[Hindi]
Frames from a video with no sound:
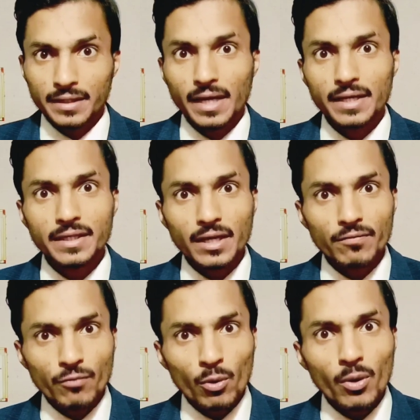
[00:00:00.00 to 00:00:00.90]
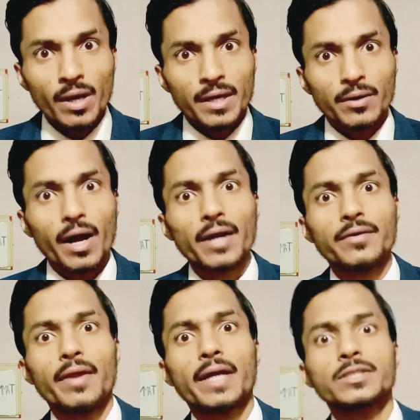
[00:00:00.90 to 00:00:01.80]
यानी कि वो
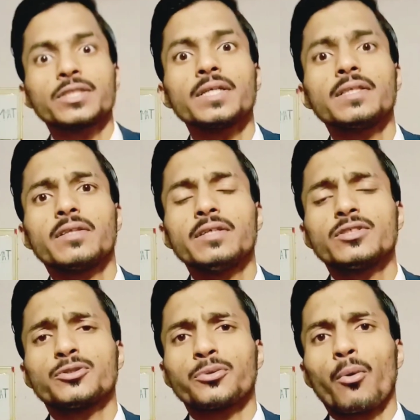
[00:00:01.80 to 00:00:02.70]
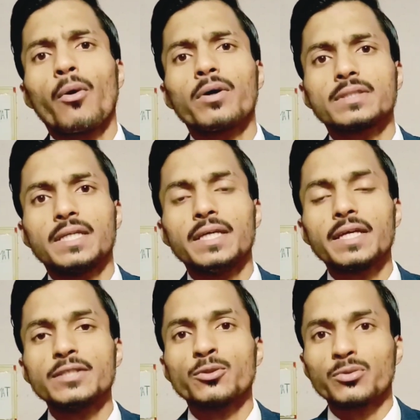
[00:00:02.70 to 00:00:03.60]
अट्रैक्शन इतनी स्ट्रांग थी
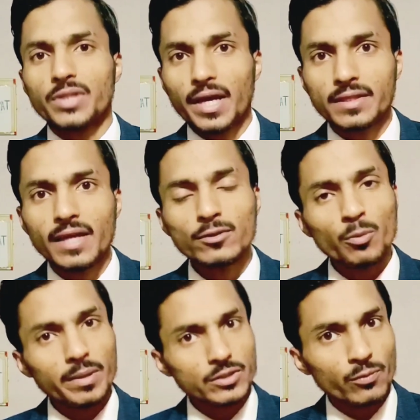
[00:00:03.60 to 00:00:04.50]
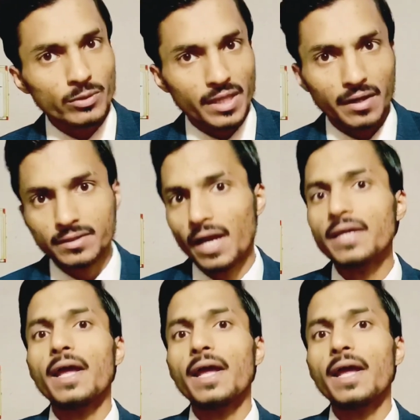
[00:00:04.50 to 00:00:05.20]
कि जो देखता तो बस वो देखता ही